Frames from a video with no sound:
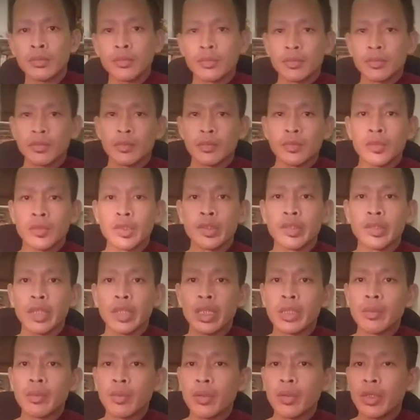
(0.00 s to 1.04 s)
đi xây
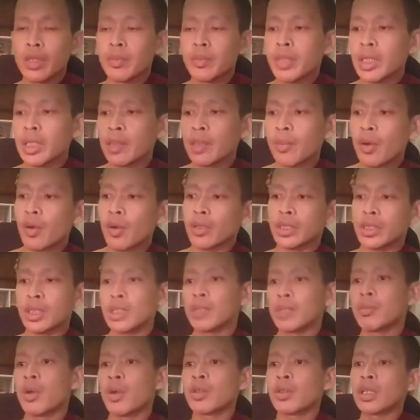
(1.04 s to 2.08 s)
mua cái miếng tập bong chớ
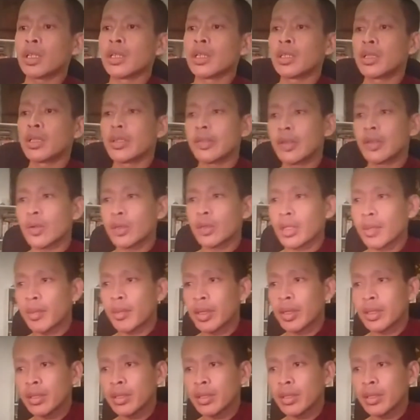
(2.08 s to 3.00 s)
bọt từ lên cái sâu tham ấy